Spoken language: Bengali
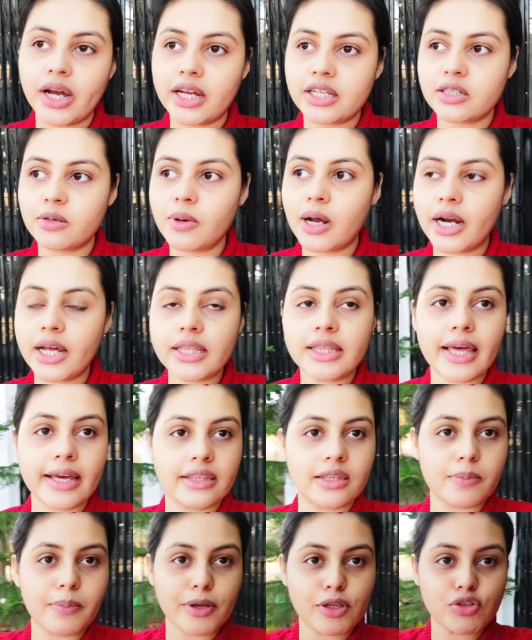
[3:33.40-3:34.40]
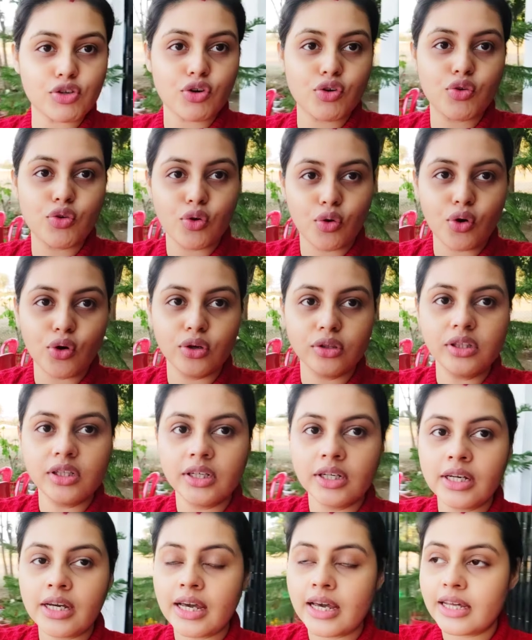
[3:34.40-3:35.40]
গেছে মানে দেখতে পাচ্ছ রোদ
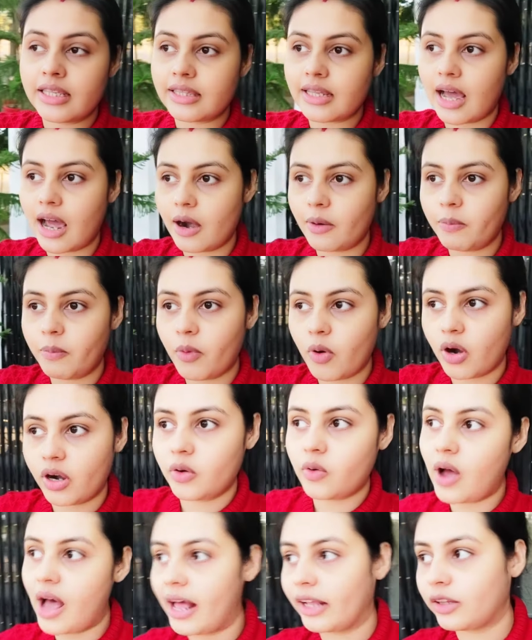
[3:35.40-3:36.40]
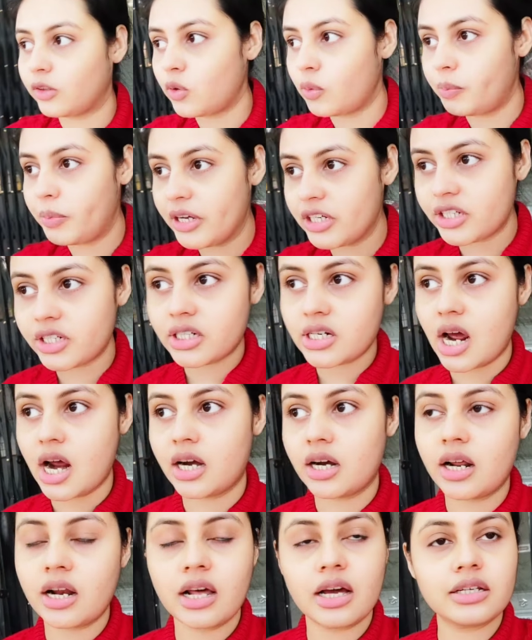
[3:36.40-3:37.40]
তারপরেও এত বেশি
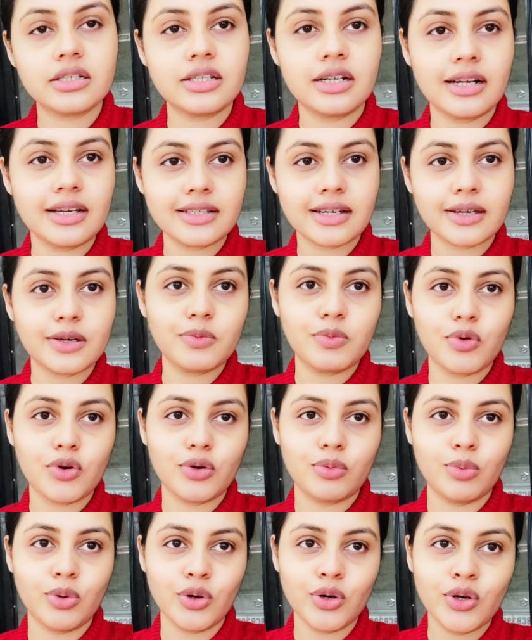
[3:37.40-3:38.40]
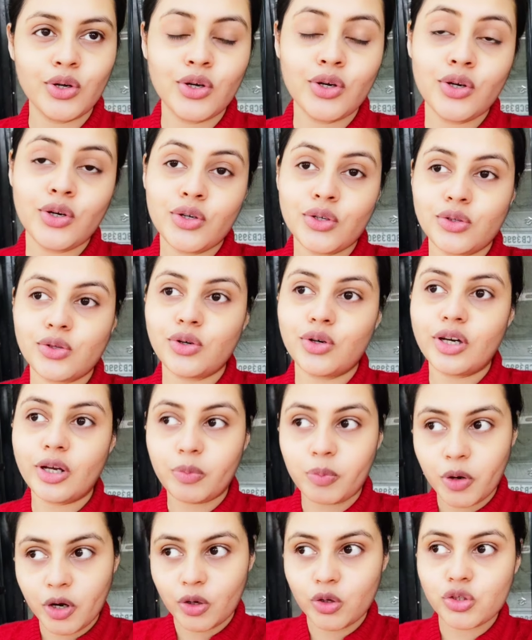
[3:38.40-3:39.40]
ঠান্ডা লাগছে না যে কি বলবো তো
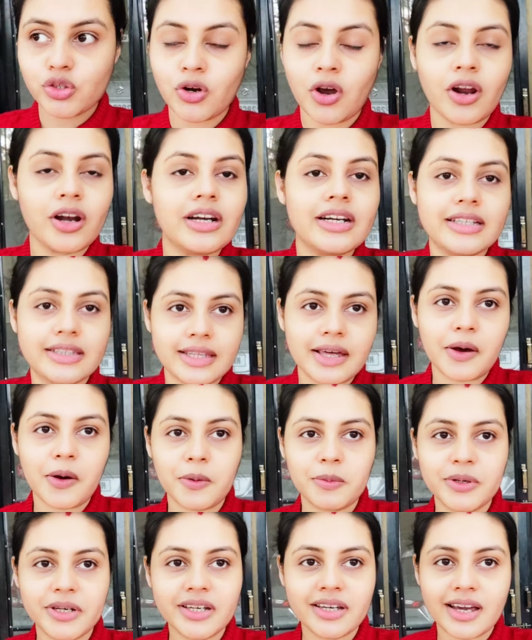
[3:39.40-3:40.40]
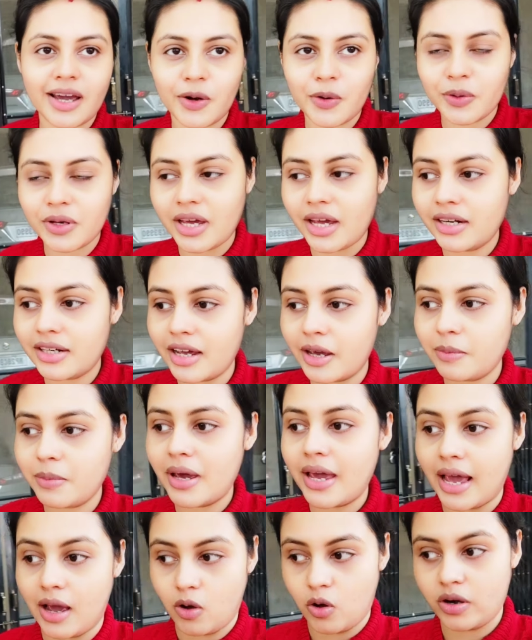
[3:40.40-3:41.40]
এরপরেও শল নিতে হবে কেন কি এই
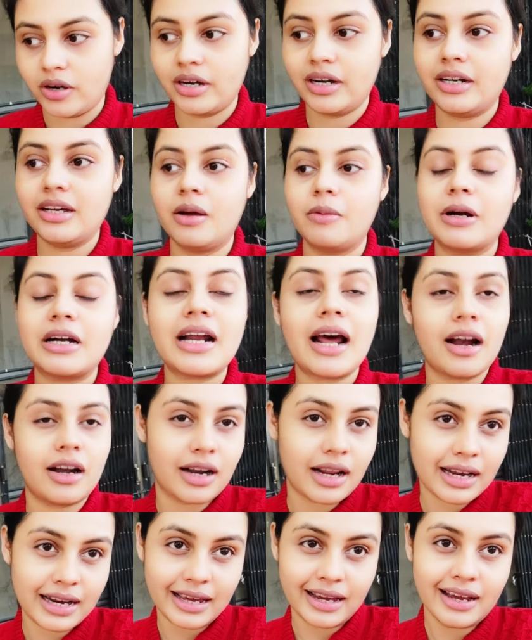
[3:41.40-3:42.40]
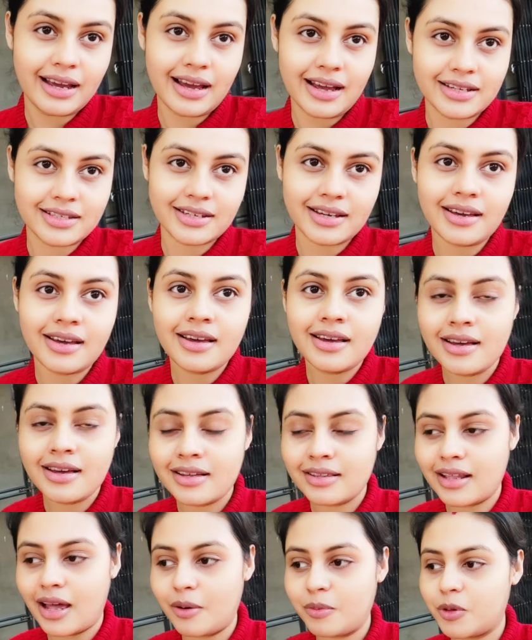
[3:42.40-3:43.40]
টাইমে অলরেডি আমার ঠান্ডা লেগে আছে
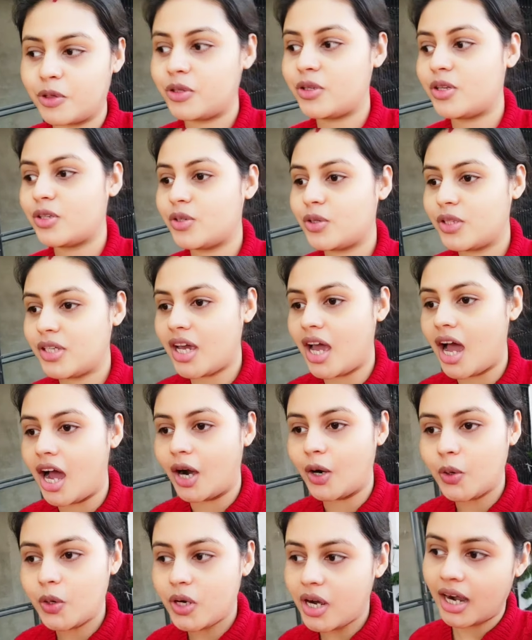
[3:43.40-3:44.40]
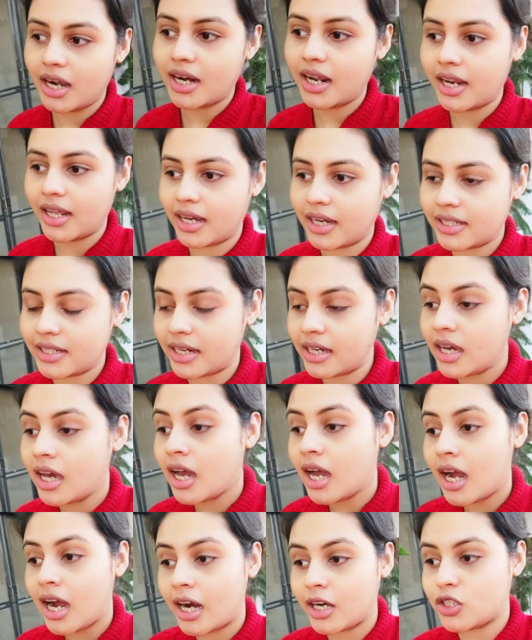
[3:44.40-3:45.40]
তার মধ্যে যদি আরও ঠান্ডা লেগে যায়
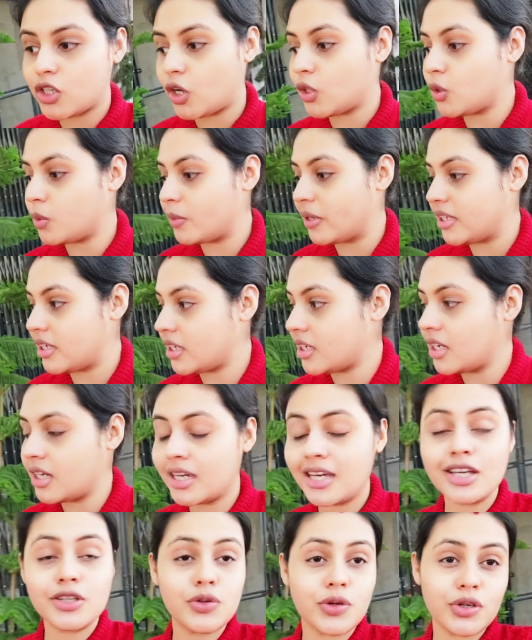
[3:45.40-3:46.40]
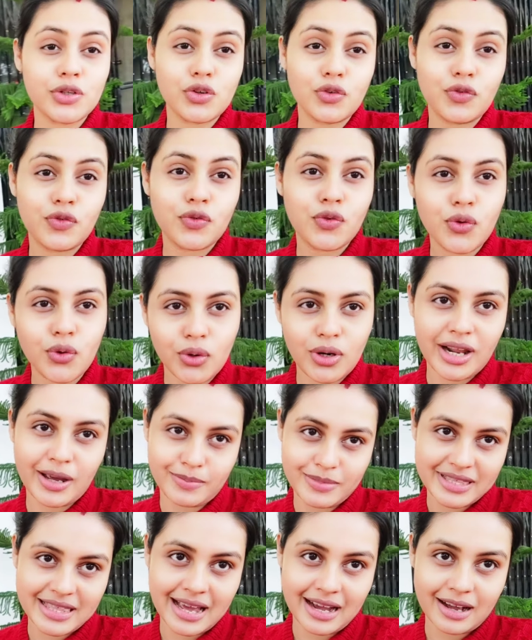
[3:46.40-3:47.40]
আর চলো তোমাদের কিছু কিছু ফুল
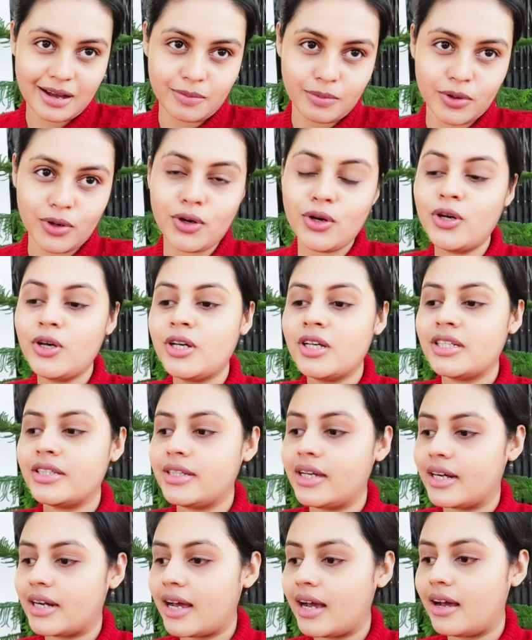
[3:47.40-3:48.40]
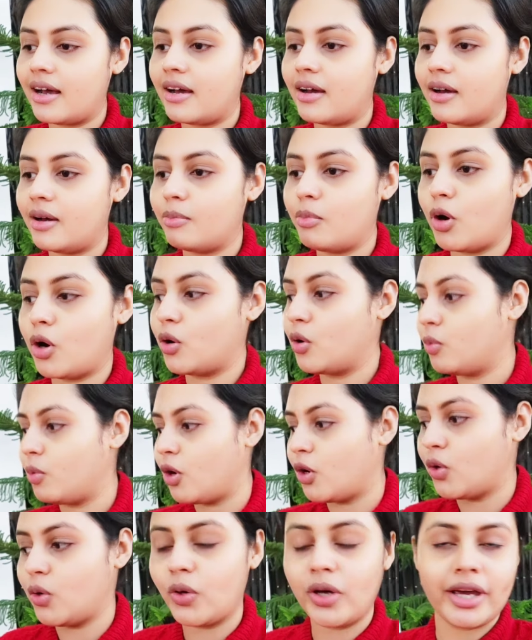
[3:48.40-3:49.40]
আমি দেখাবো যেটা বড়
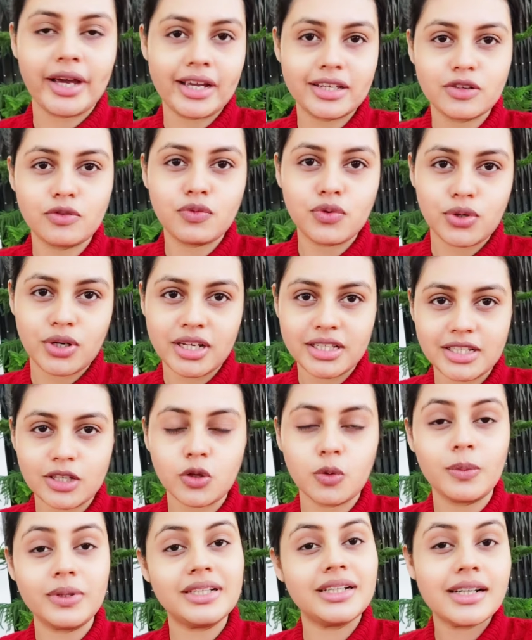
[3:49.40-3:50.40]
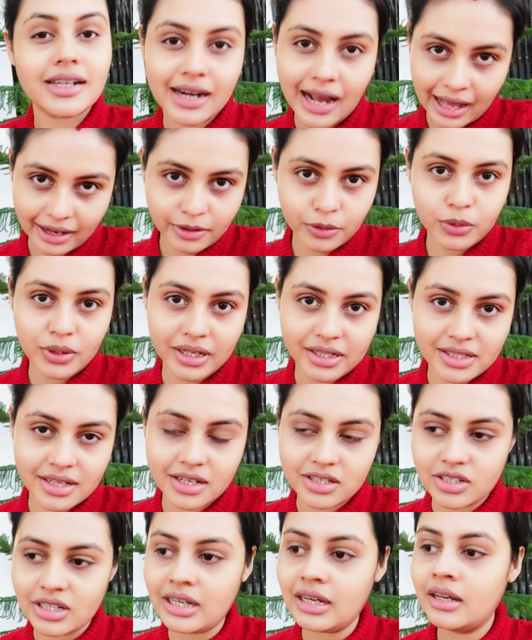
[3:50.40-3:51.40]
বড় হয়ে গেছে ফুটেছে তোমাদের এর আগেও
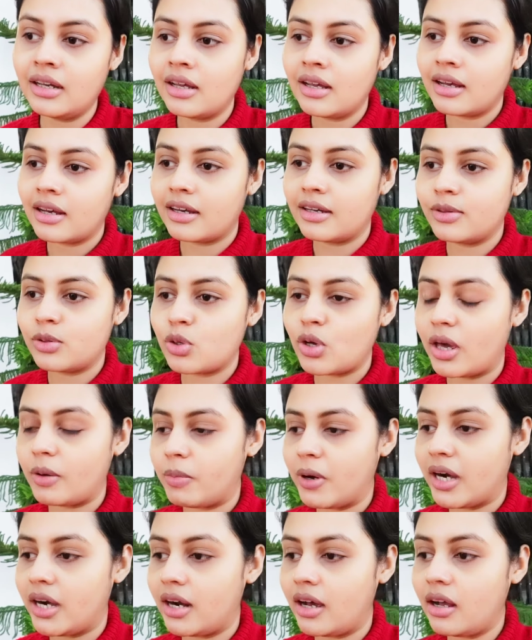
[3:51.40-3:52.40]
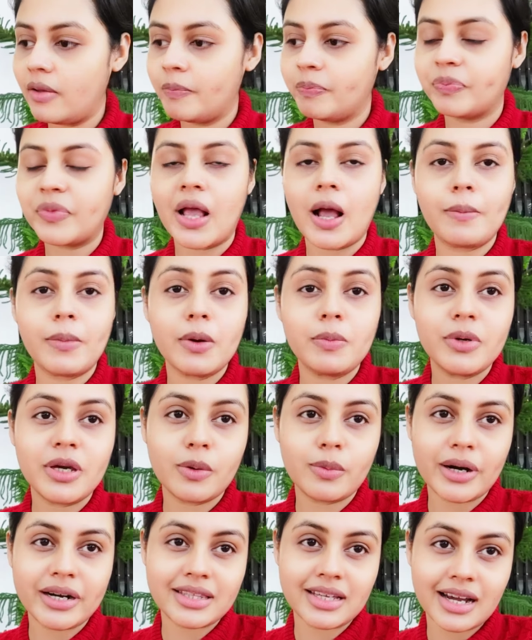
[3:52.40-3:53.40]
দেখিয়েছি কিন্তু এবার না আমরা
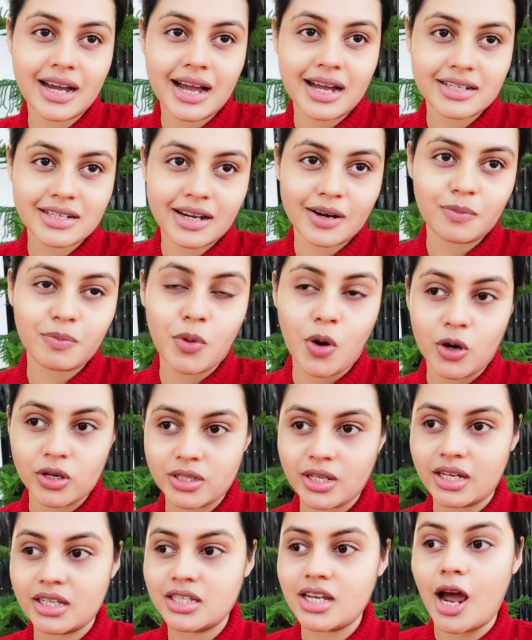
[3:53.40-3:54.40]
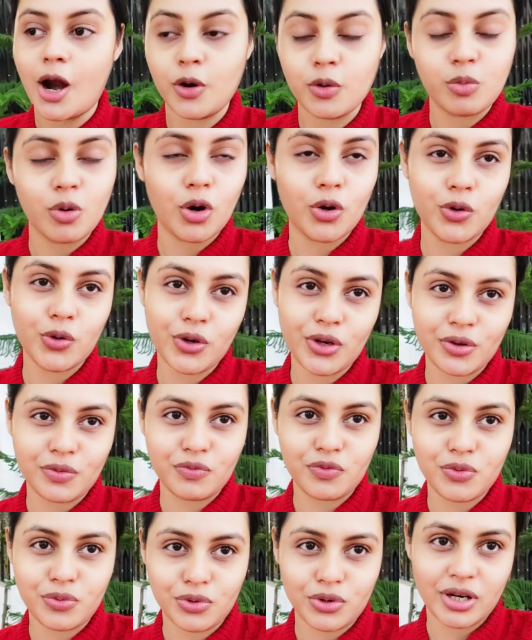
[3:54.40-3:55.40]
বিয়েবাড়ি থেকে আসার পর দেখছি আরও বড় হয়ে
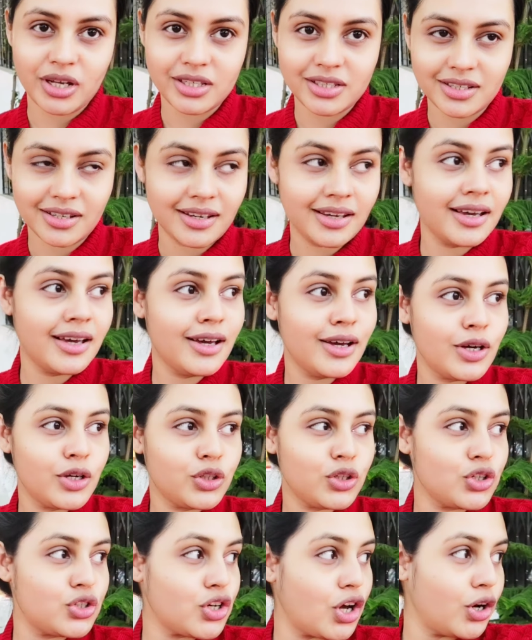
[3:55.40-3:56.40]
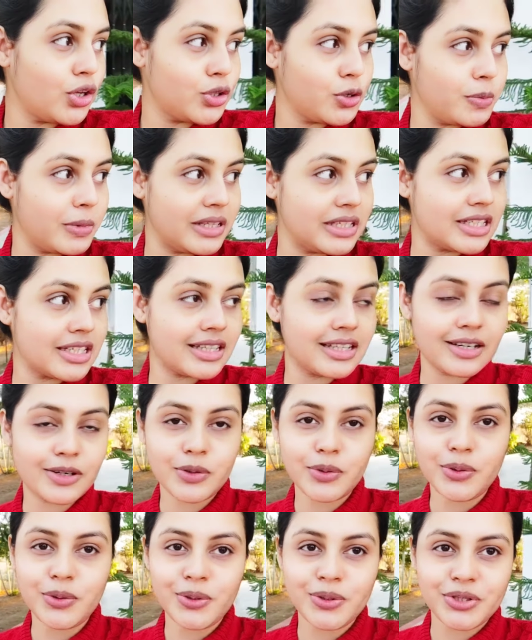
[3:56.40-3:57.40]
ফুটেছে তো চলো তোমাদের সাথে
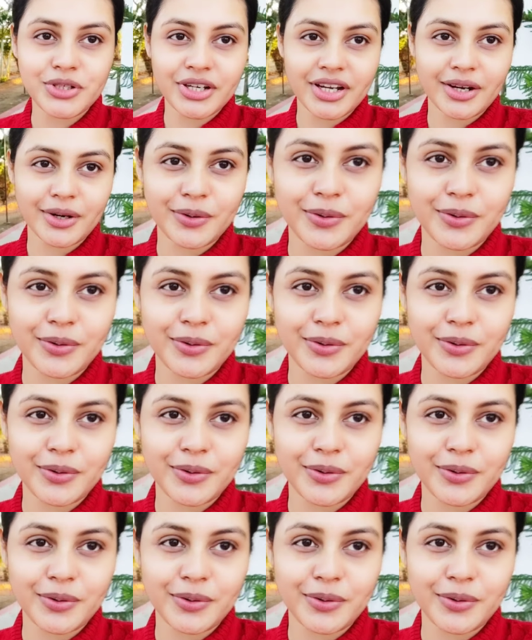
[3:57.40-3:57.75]
একটু শেয়ার